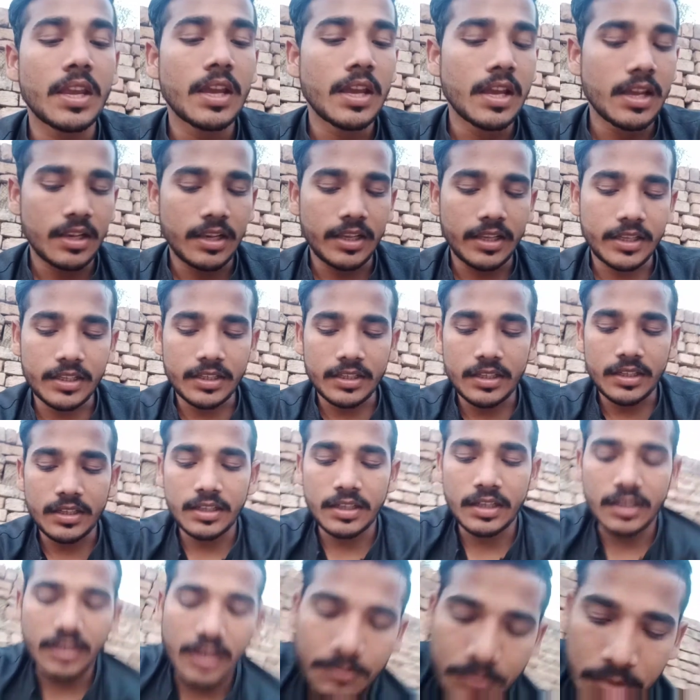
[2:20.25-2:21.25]
लेकिन अगर
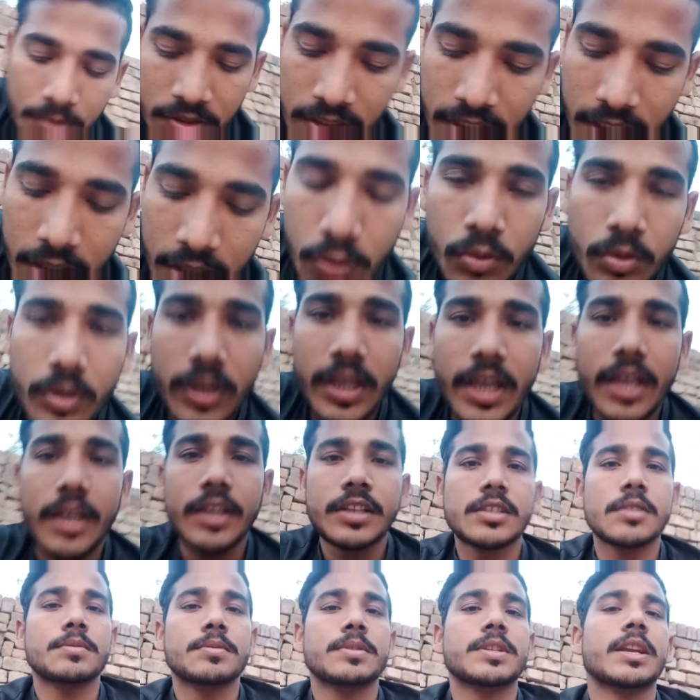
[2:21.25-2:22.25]
आपके चैनल ऑर्गेनिक
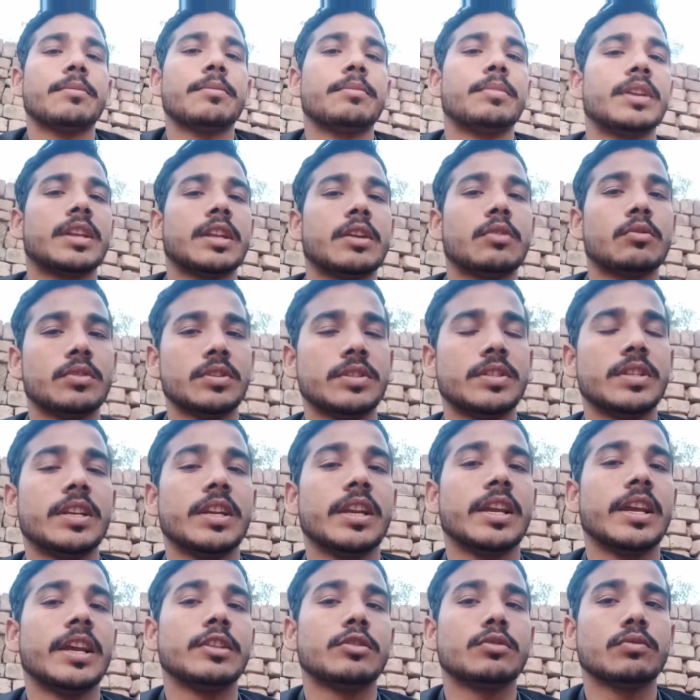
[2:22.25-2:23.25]
सब्सक्राइबर हैं ओरिजिनल हैं
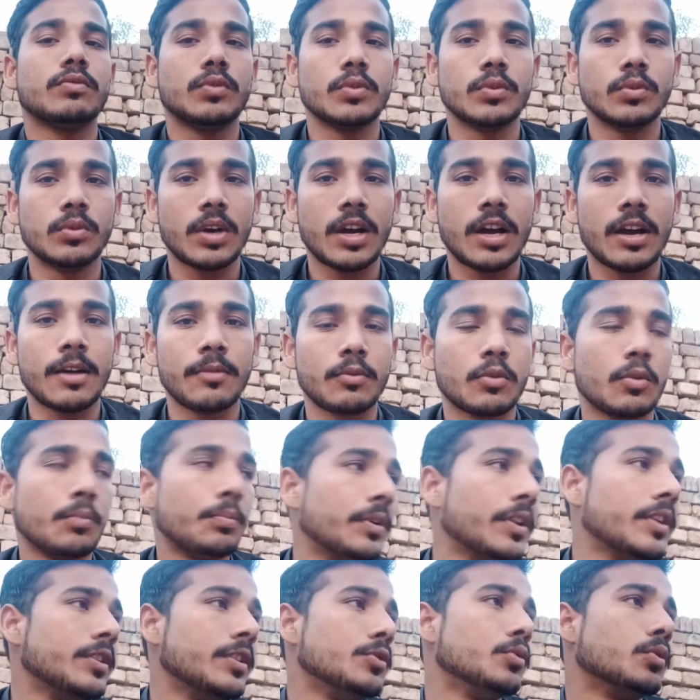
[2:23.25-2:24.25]
तो वो आपको फिर
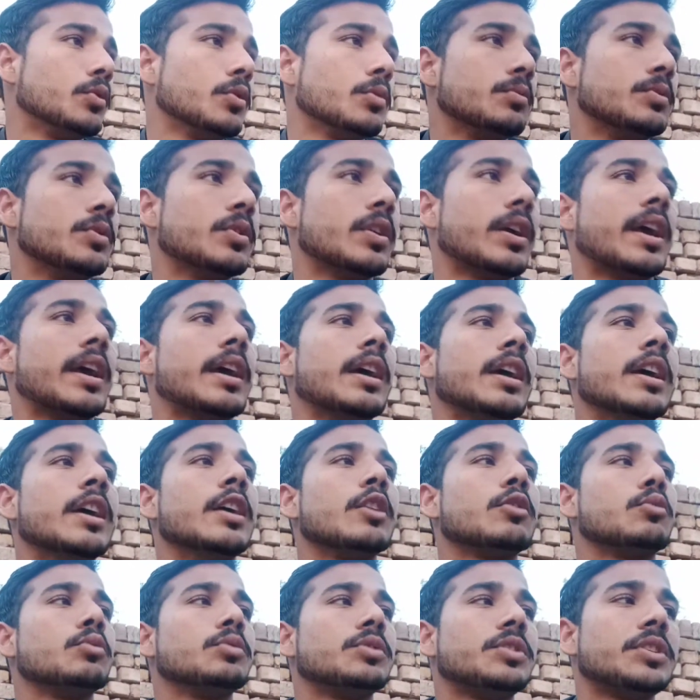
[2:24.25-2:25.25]
यूट्यूब जो है
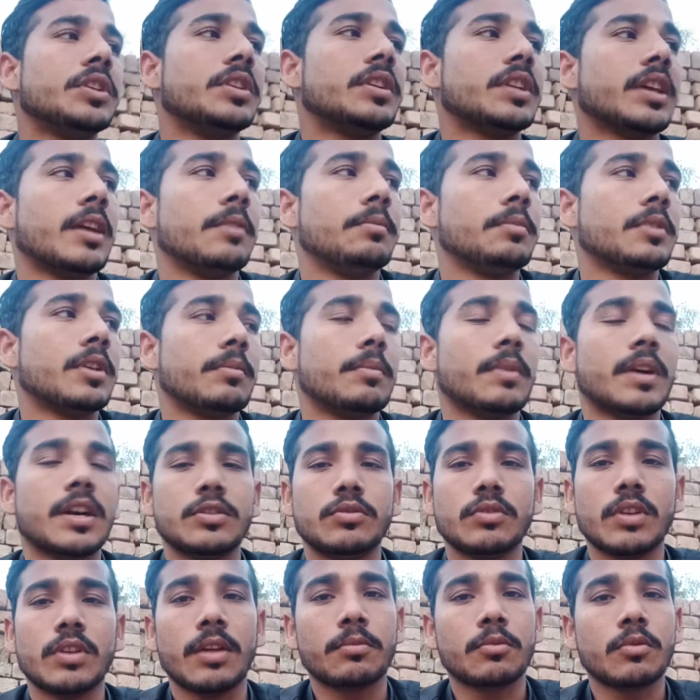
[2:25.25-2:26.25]
कुछ ही टाइम के बाद जो है
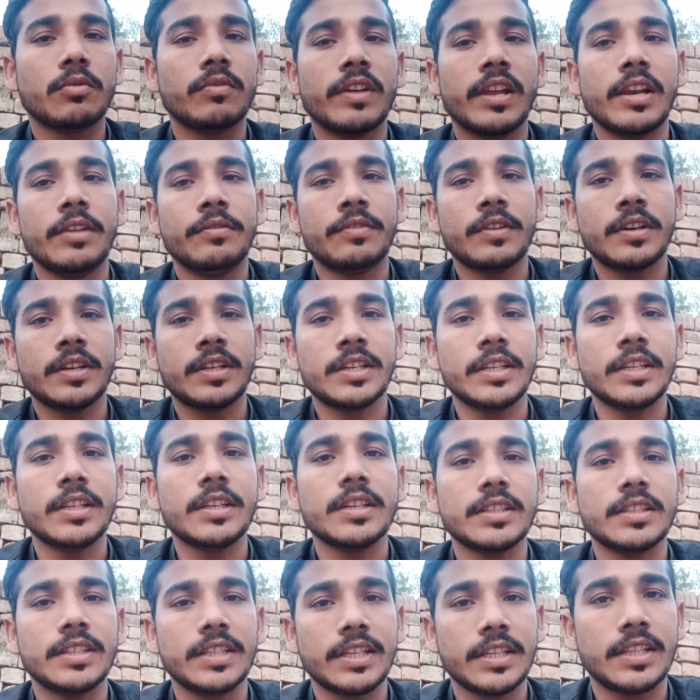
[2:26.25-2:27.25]
आपको वेरीफाइड टिक
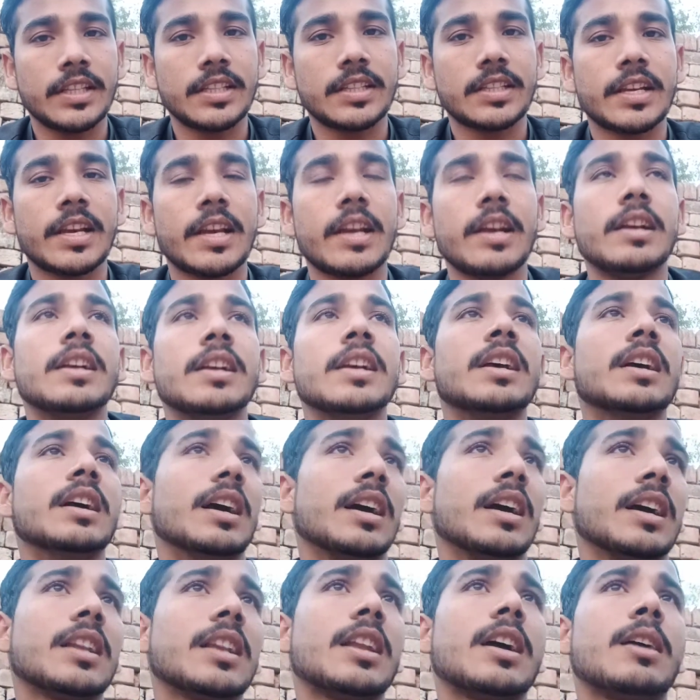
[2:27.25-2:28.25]
दे देता है
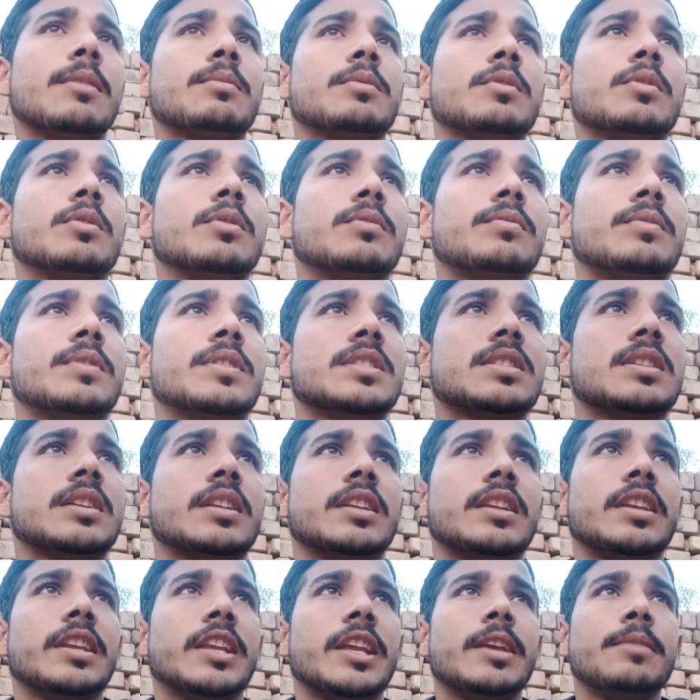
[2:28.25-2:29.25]
अगर आपको फ़र्ज़ करें
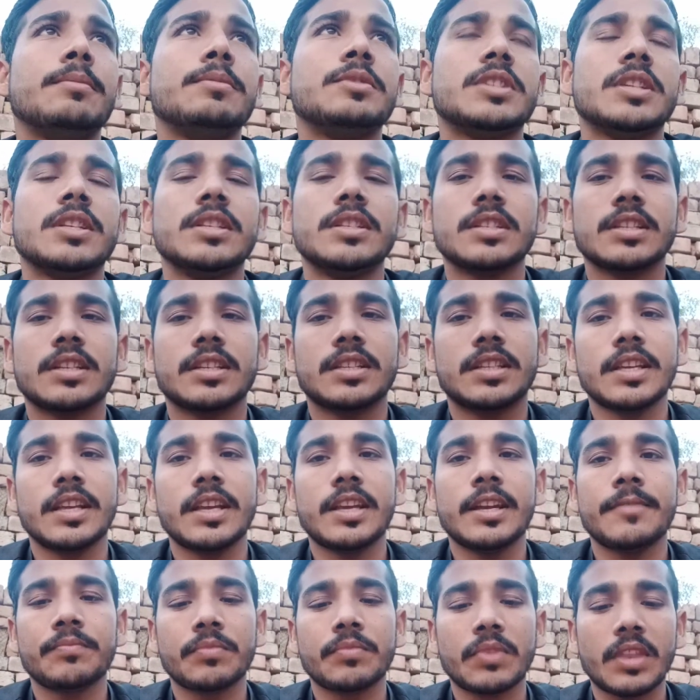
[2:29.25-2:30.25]
नेम चेंज करते हैं
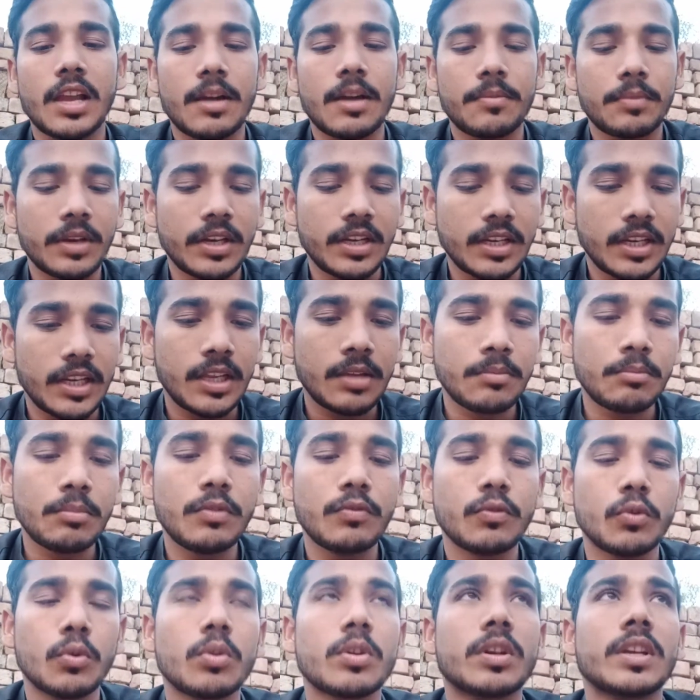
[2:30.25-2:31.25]
आपने नेम भी वो
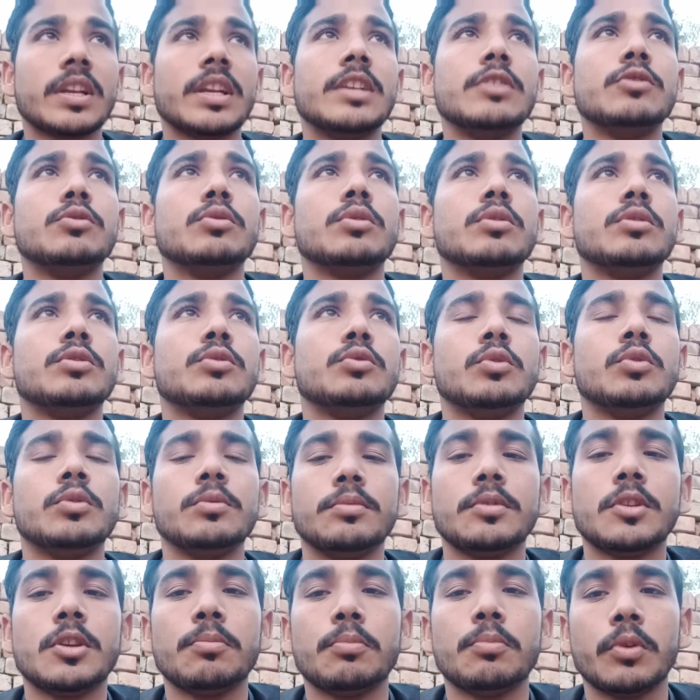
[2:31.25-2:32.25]
रखना है जो यूट्यूब की
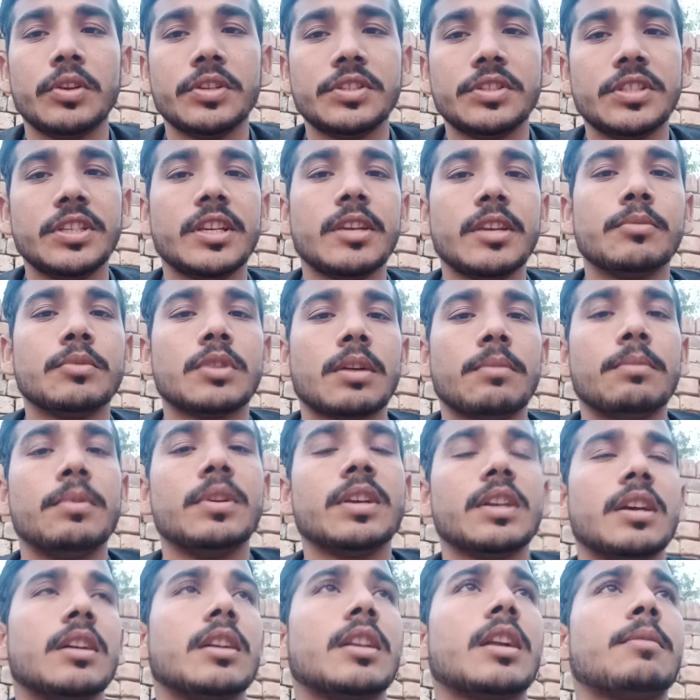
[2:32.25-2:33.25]
पॉलिसी के मुताबिक
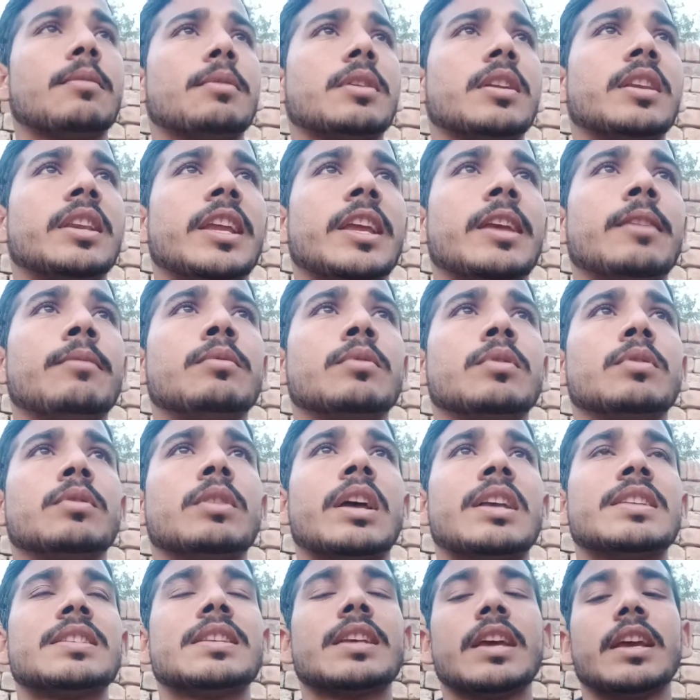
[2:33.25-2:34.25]
अगर आपका नेम
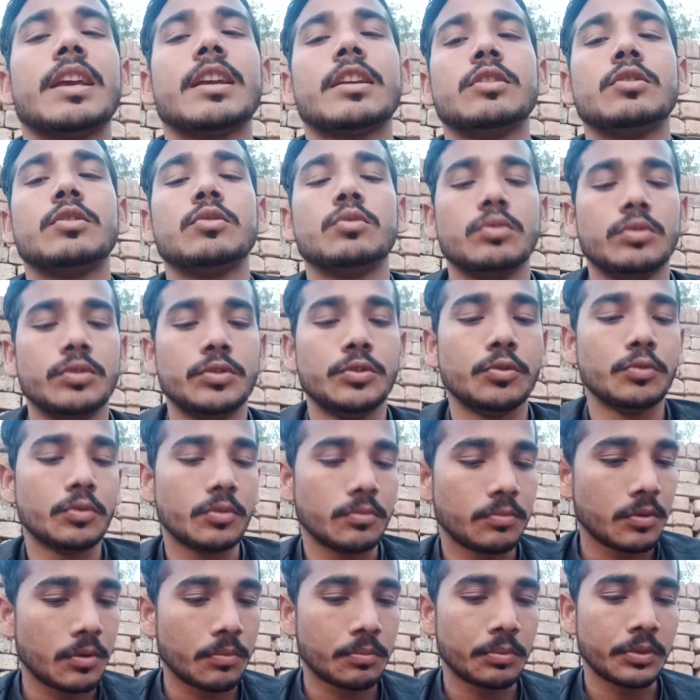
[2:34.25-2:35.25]
ऐसा है कि जो यूट्यूब की
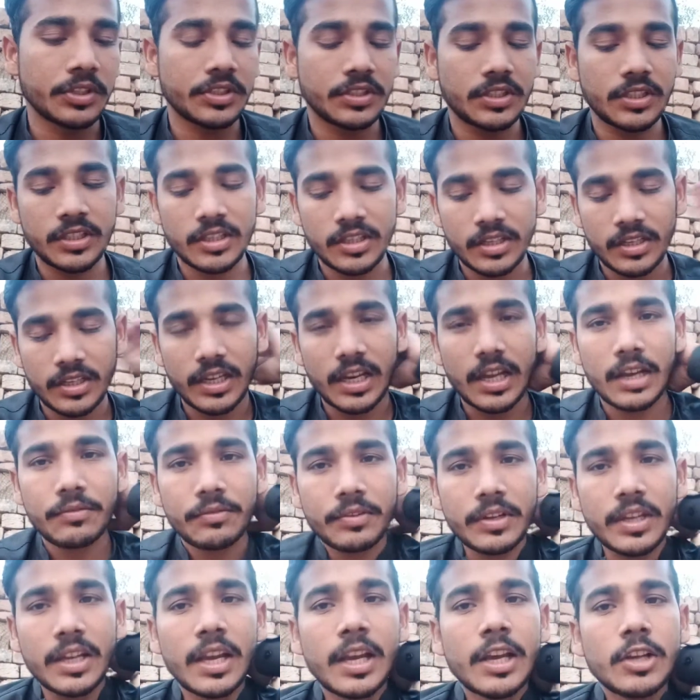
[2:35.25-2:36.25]
पॉलिसी के ख़िलाफ़ है
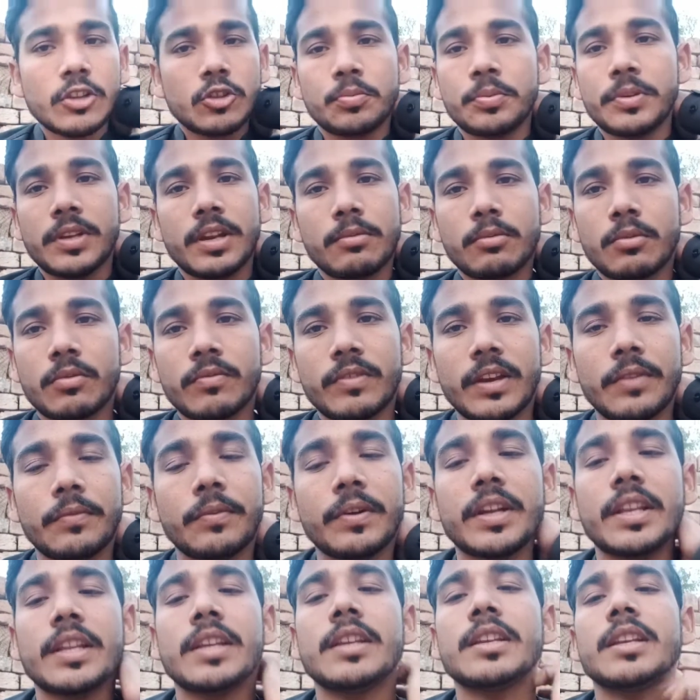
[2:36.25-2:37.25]
तो फिर आपको वेरीफाइड
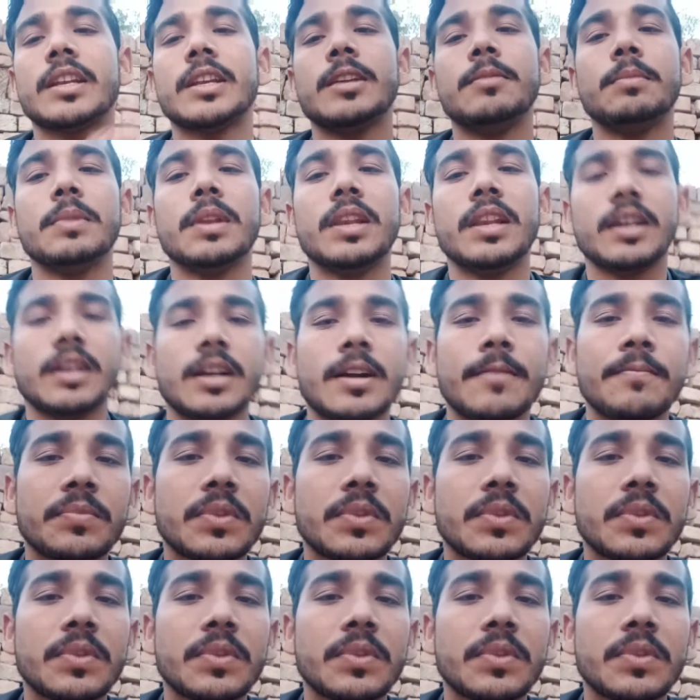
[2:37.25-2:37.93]
टिक नहीं मिलेगा